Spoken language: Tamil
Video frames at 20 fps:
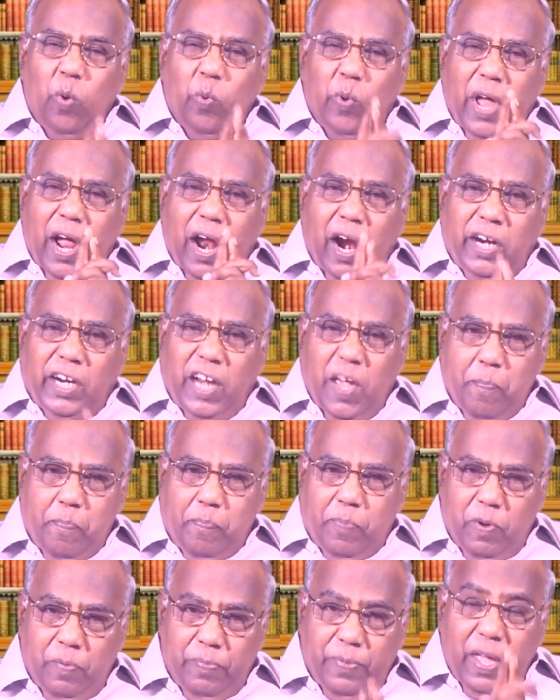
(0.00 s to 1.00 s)
உடைய
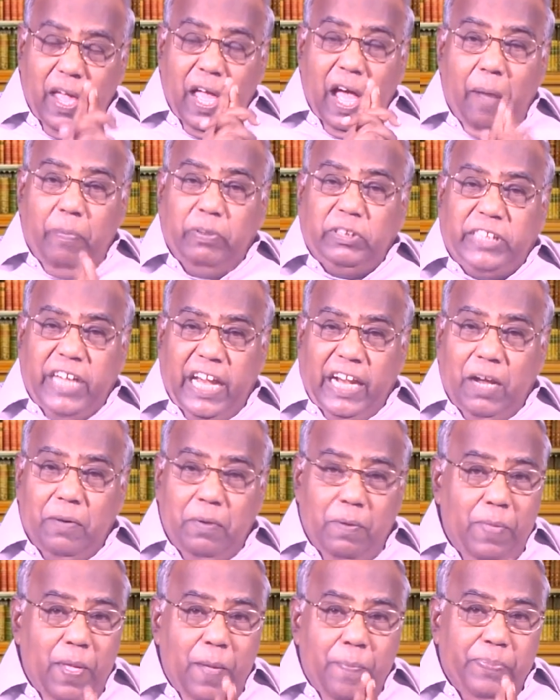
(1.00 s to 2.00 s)
அழைப்பும்
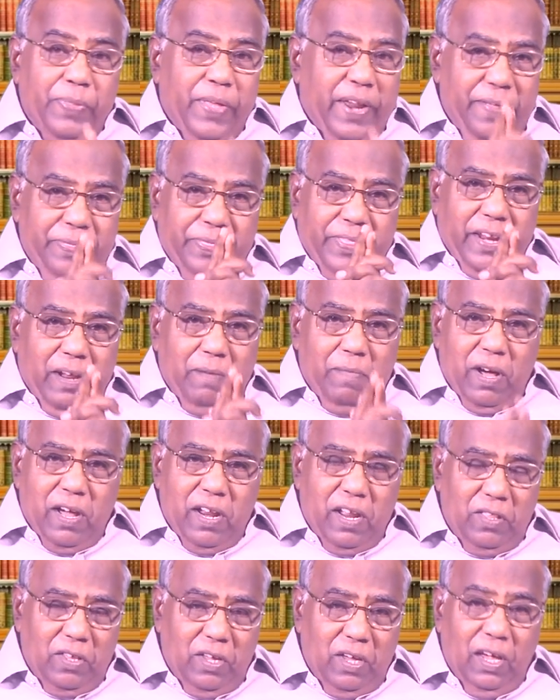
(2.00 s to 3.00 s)
அபிஷேகமும்
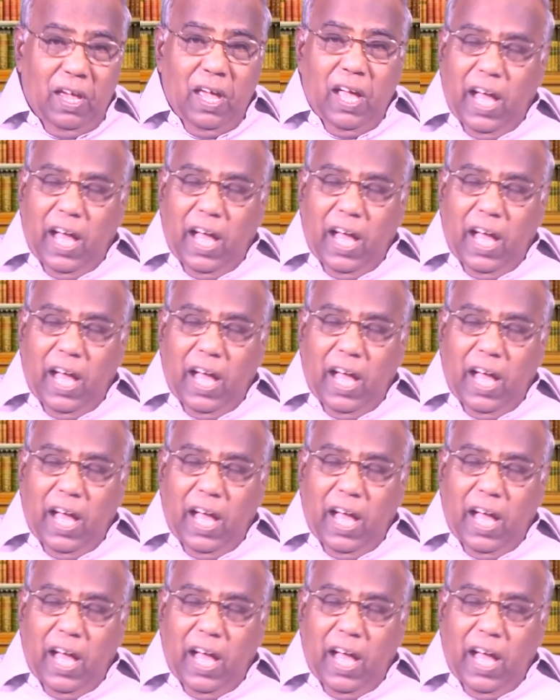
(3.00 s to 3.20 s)
நிரந்தரமானது